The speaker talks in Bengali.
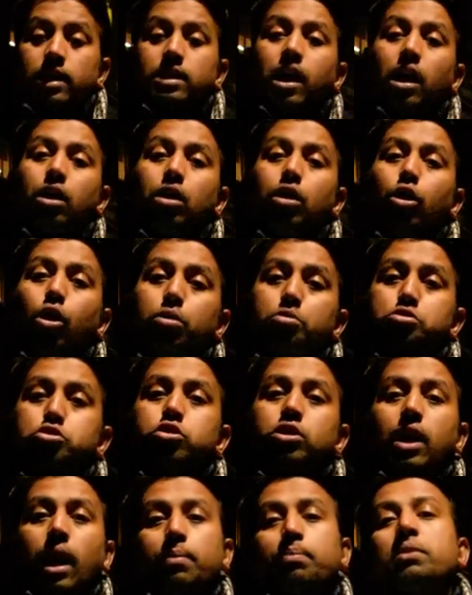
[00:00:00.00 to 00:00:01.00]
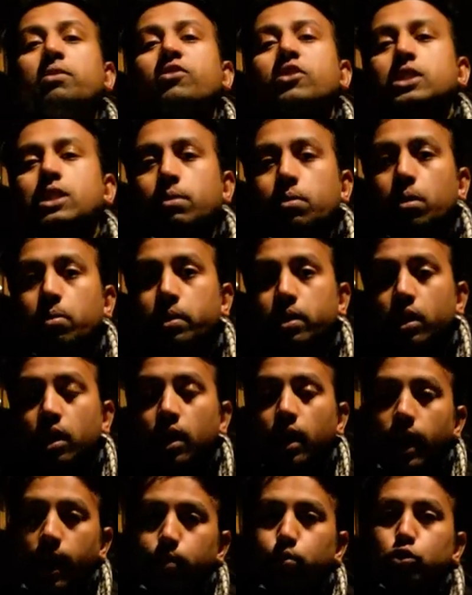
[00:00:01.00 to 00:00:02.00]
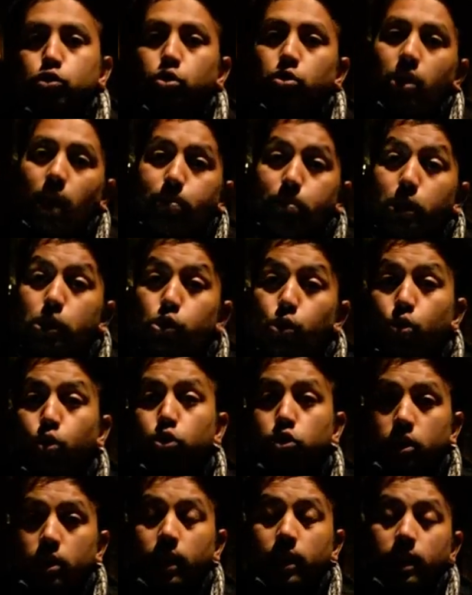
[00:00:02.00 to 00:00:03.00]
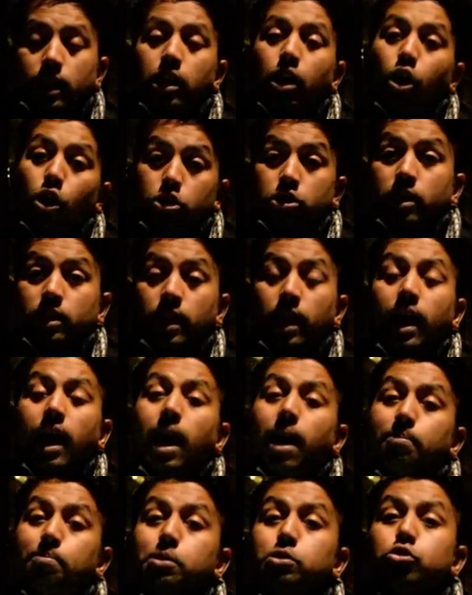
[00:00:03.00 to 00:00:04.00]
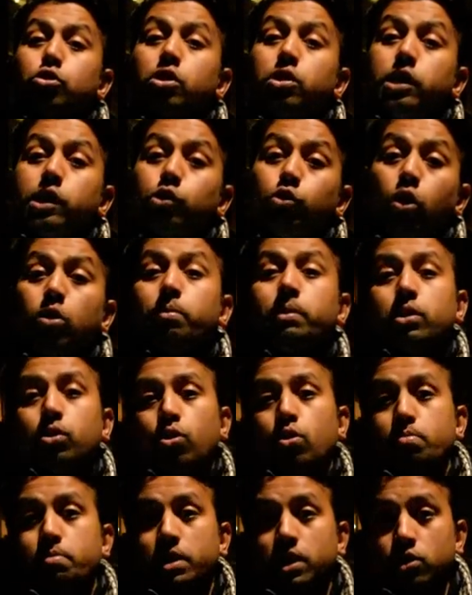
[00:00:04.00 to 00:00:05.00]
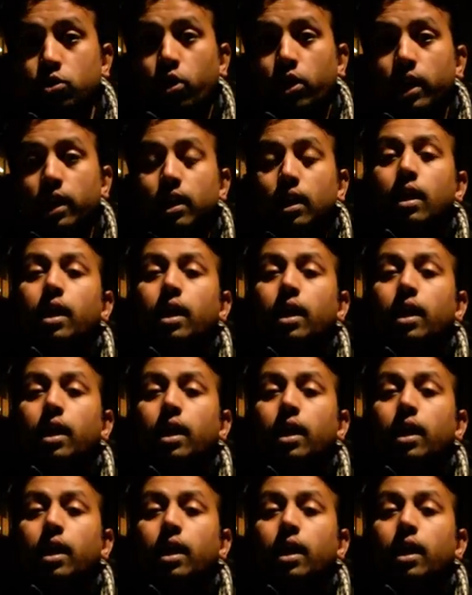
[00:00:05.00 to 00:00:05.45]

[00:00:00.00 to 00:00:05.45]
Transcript: তাহলে অবশ্যই আপনি ভিসা পাবেন এবং যদি আপনার যোগ্যতা থাকে অর্থাৎ আপনি যদি রিকোয়ারমেন্টগুলো মিট করেন